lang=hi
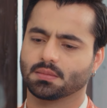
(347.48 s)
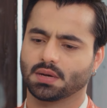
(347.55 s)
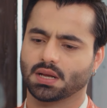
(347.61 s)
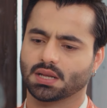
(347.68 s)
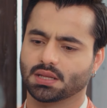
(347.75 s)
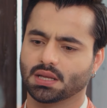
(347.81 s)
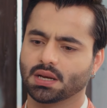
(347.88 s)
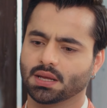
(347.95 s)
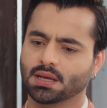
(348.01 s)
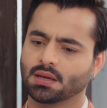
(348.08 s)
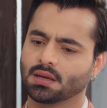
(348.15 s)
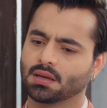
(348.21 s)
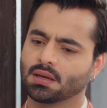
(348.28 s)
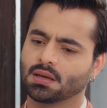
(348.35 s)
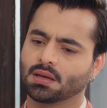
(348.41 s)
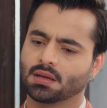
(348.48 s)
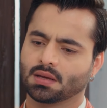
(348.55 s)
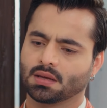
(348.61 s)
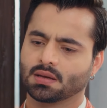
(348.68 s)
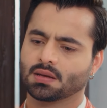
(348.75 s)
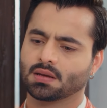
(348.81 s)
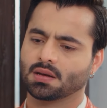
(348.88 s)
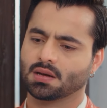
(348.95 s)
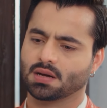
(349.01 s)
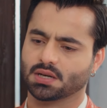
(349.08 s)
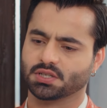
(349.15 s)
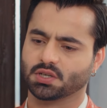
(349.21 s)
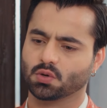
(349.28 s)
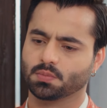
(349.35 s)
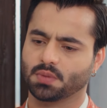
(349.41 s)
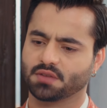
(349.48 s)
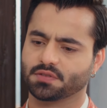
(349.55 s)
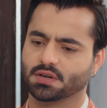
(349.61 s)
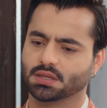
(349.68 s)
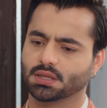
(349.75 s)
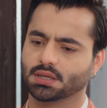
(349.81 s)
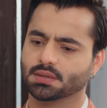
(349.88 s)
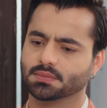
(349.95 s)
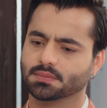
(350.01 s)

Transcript: हमारे दिल ने आशी को माफ कर दिया